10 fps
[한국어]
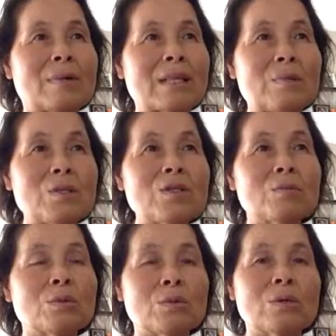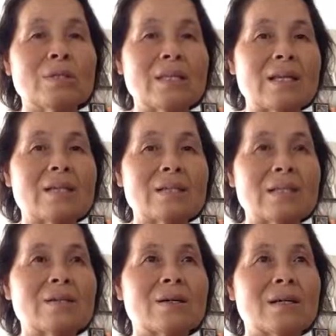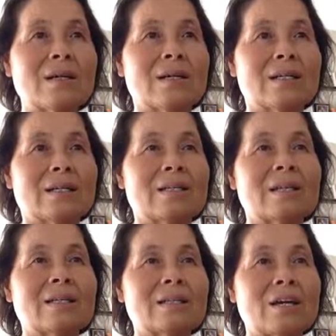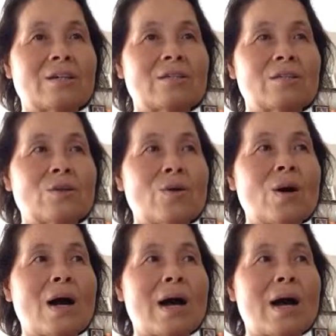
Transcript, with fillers: 나면서부터 사단의 자녀가 일단은 되었죠.